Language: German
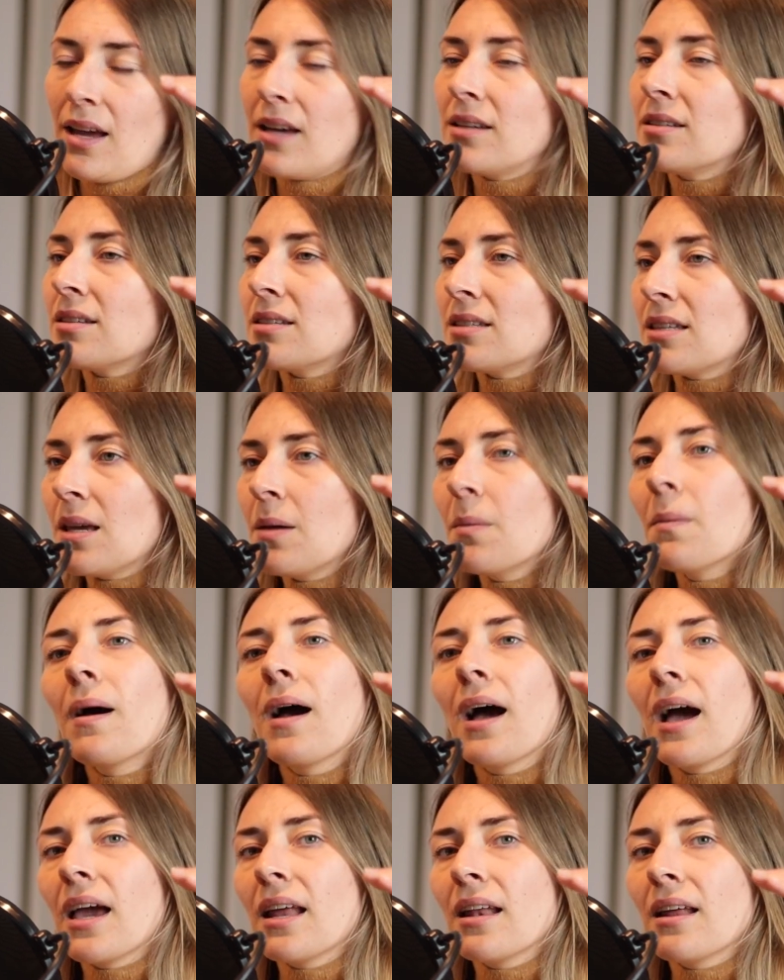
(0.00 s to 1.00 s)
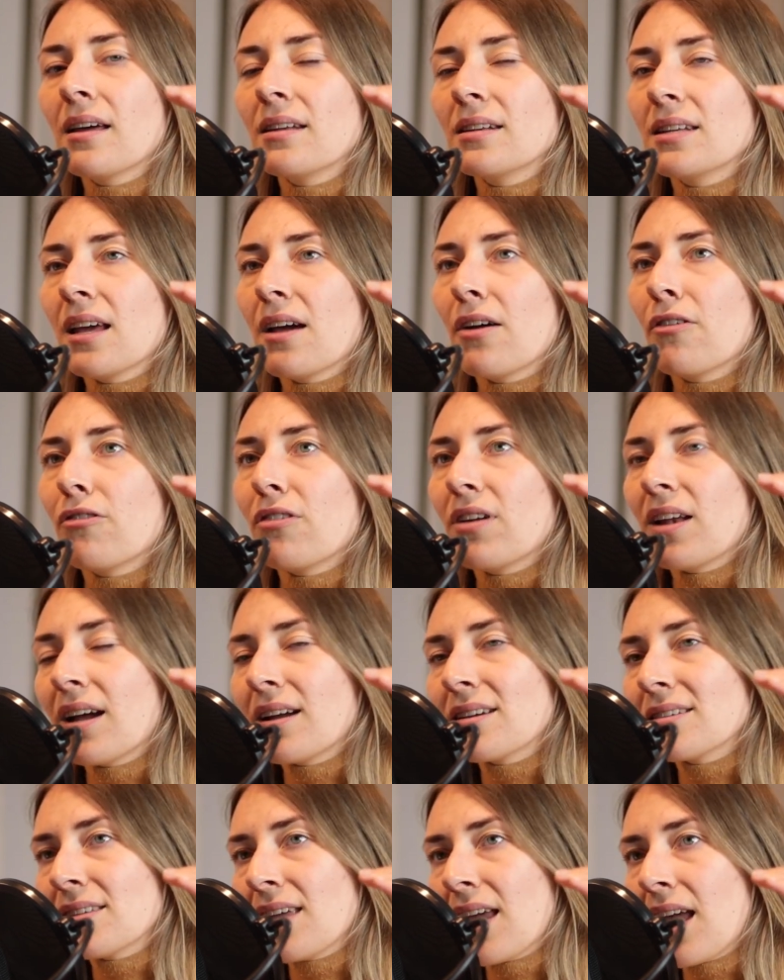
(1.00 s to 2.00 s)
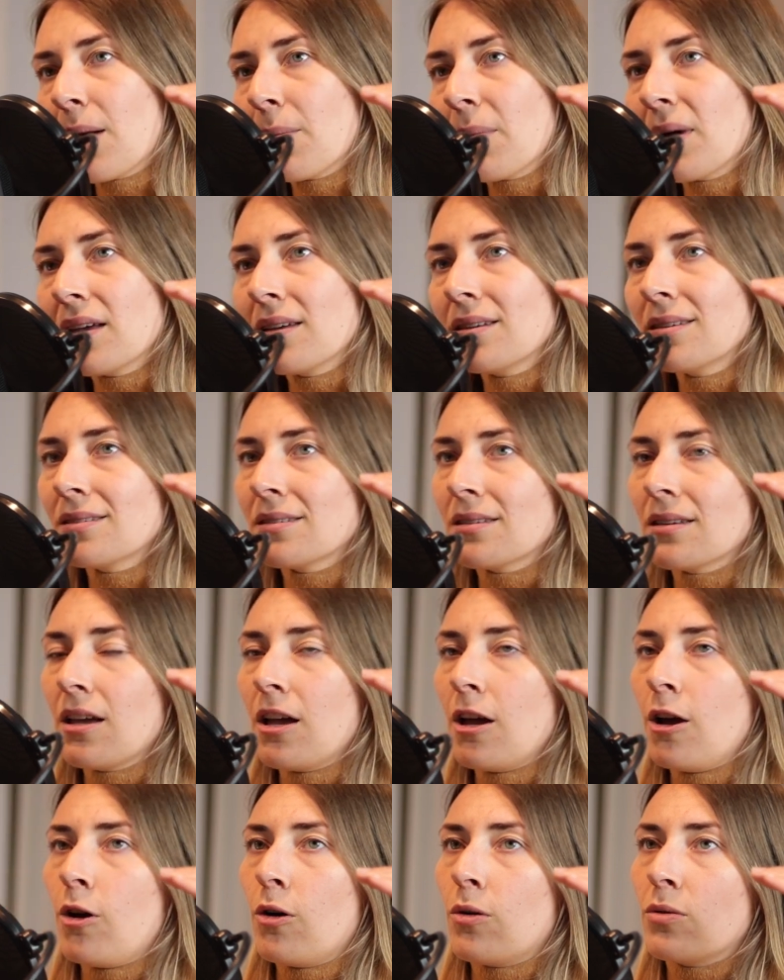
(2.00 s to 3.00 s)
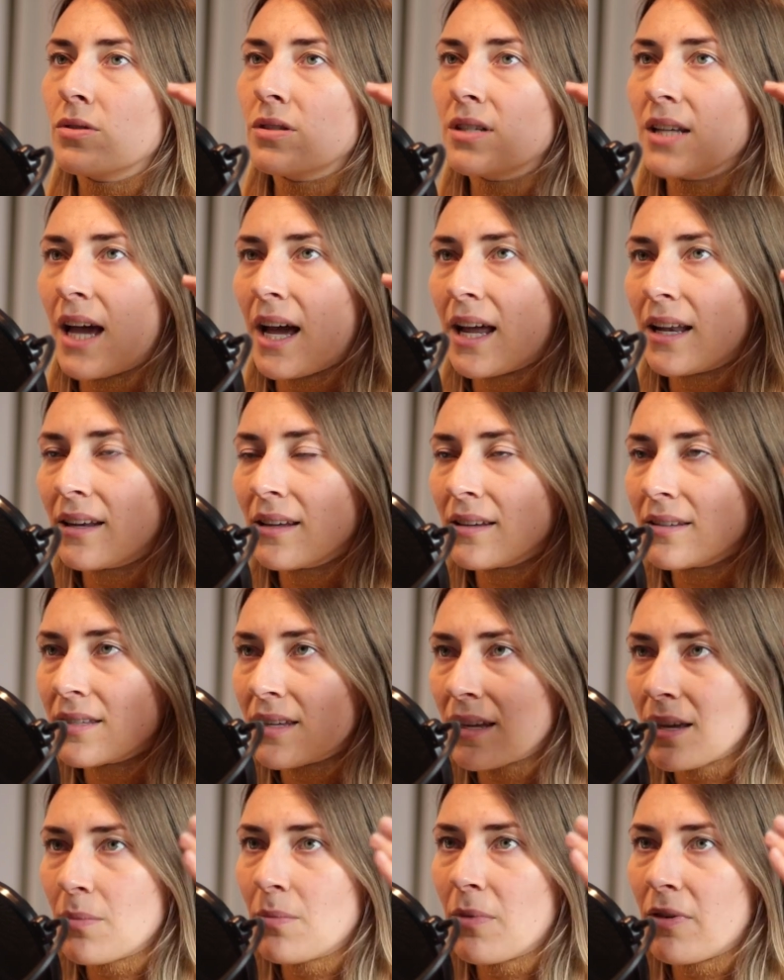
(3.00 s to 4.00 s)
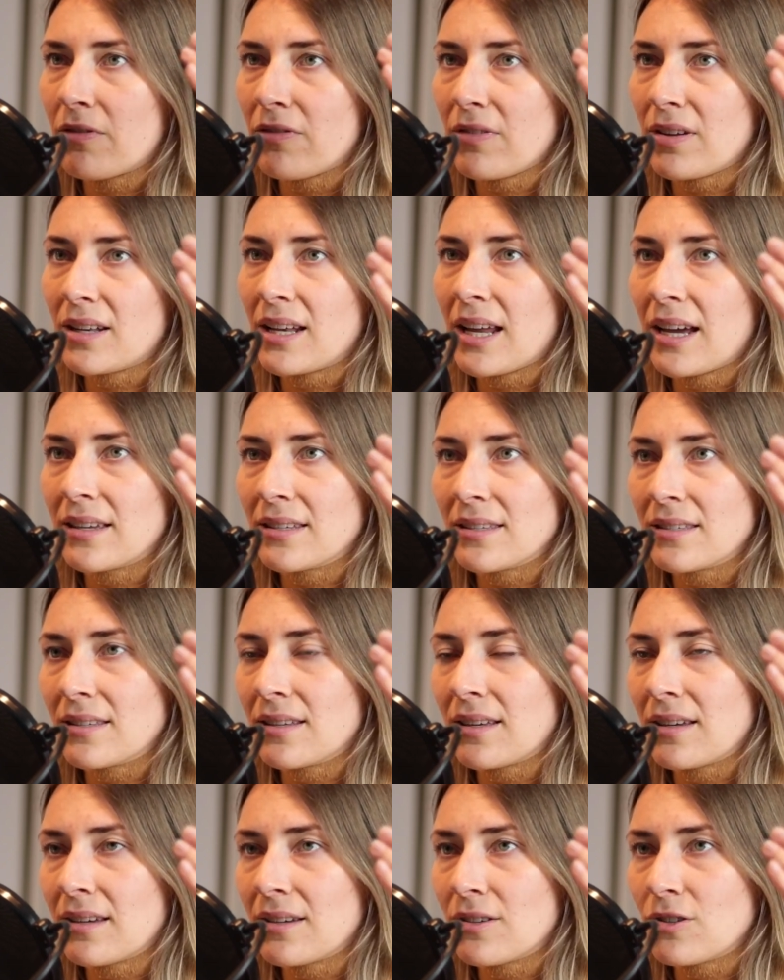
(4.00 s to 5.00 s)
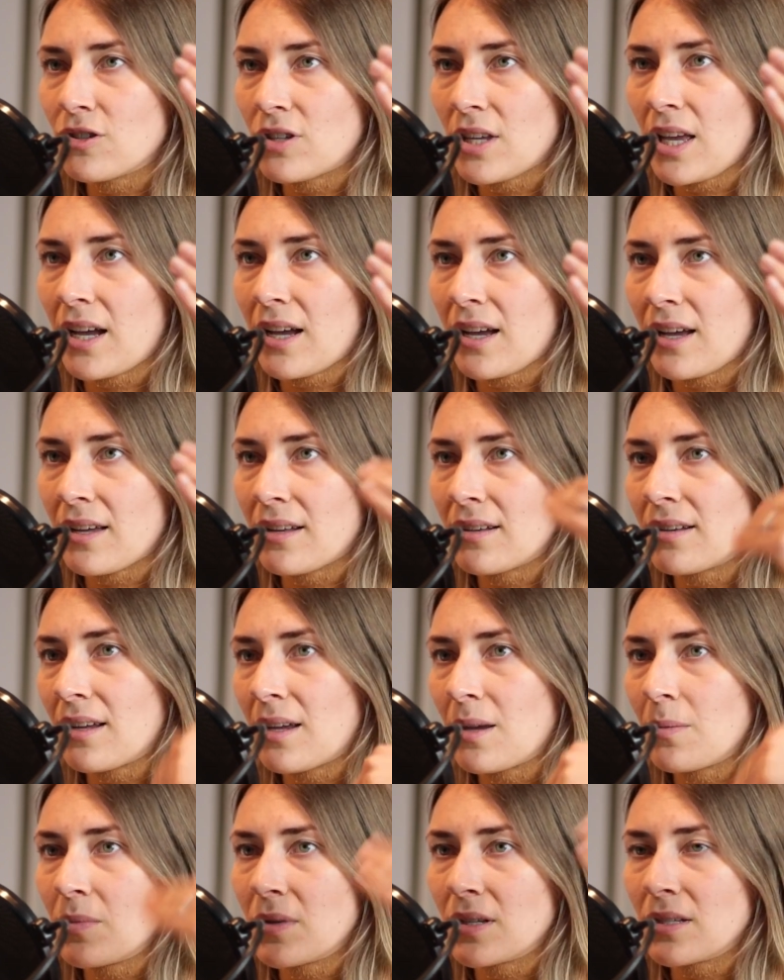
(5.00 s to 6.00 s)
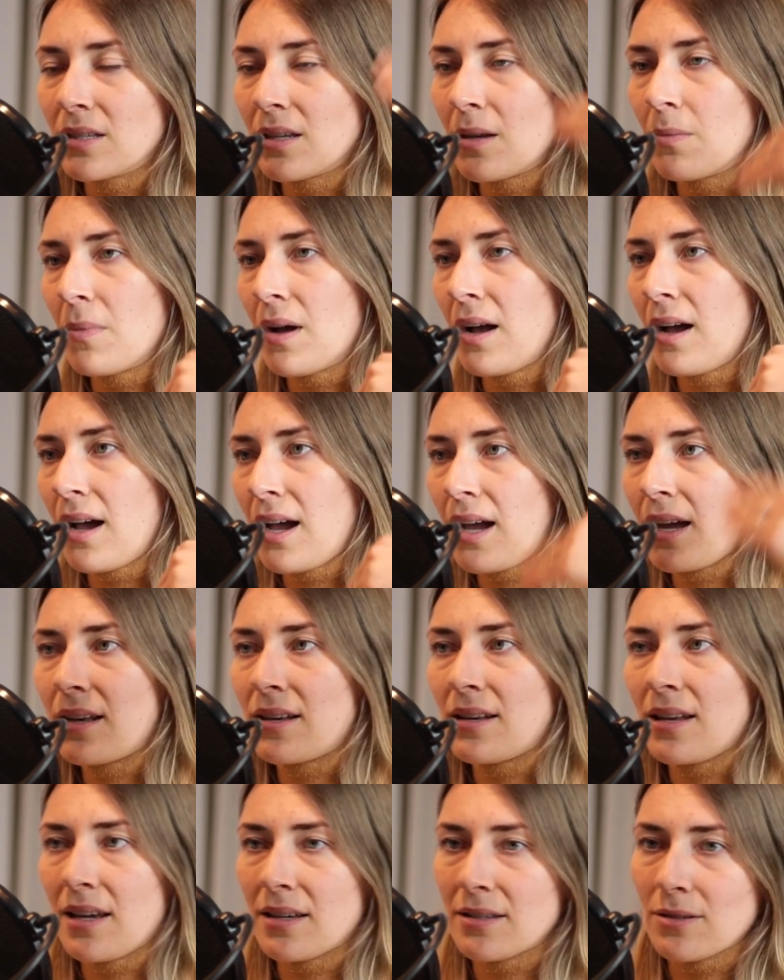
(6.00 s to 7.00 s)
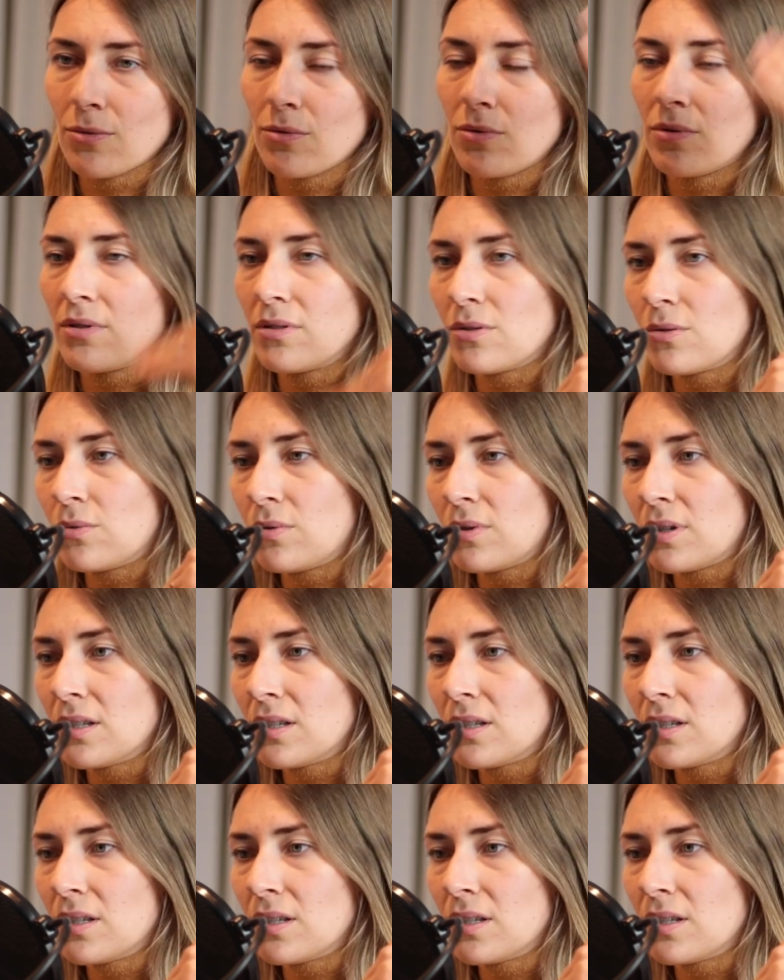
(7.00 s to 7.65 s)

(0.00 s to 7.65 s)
Es ist immer einer, der verlangsärmer ist und der andere ist immer verlangsstärker. Äh, da gibt es immer einen, der so oder so